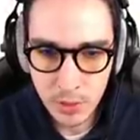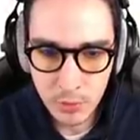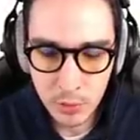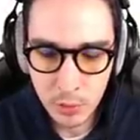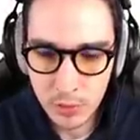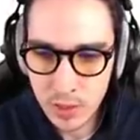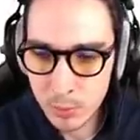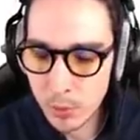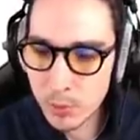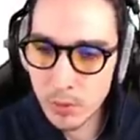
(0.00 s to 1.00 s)
guet au niveau de ce
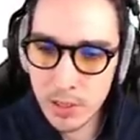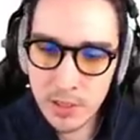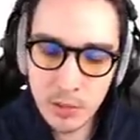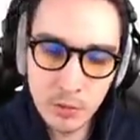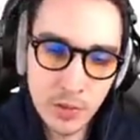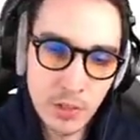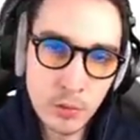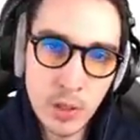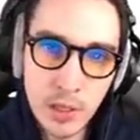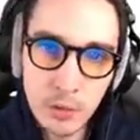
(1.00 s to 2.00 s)
téléporteur là et on
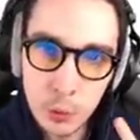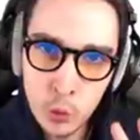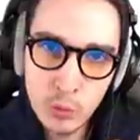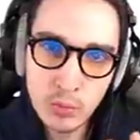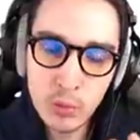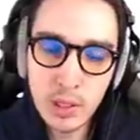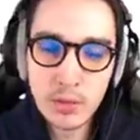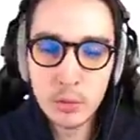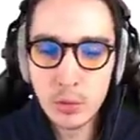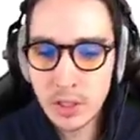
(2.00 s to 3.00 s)
va avoir deux
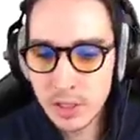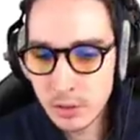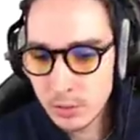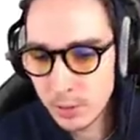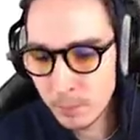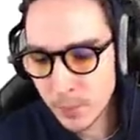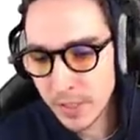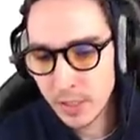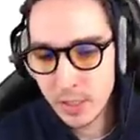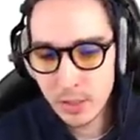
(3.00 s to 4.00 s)
points de récolte
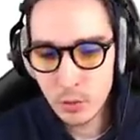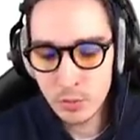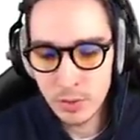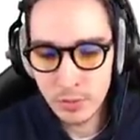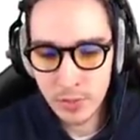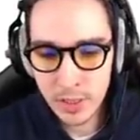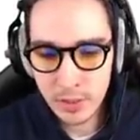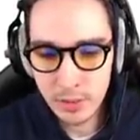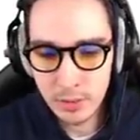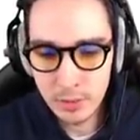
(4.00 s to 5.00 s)
qu'on va
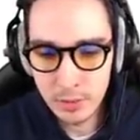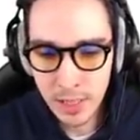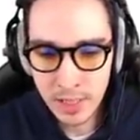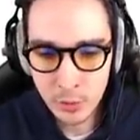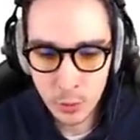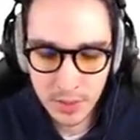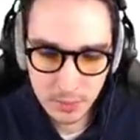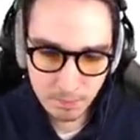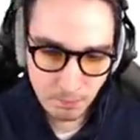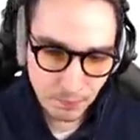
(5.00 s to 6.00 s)
faire à la
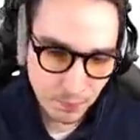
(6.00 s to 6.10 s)
suite.